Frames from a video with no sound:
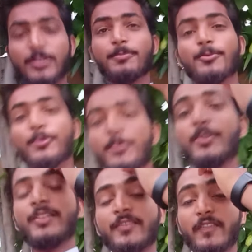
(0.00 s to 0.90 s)
व्हाट्सअप गुड
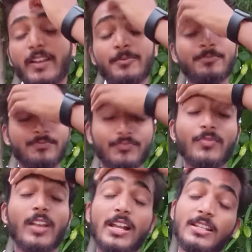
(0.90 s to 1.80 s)
मॉर्निंग फ्रेम
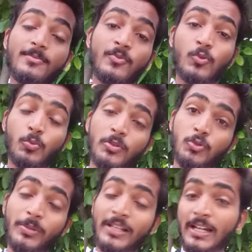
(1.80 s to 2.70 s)
आज हम सुबह
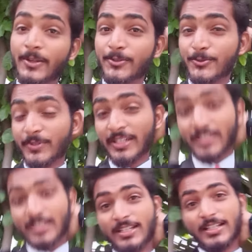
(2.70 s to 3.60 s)
सुबह रेडी हो चुके
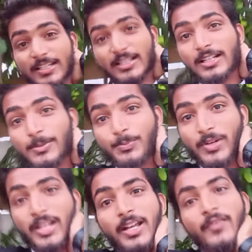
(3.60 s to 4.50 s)
हैं
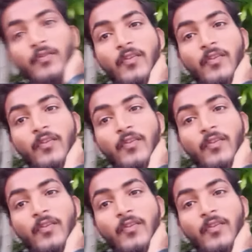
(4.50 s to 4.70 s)
मैं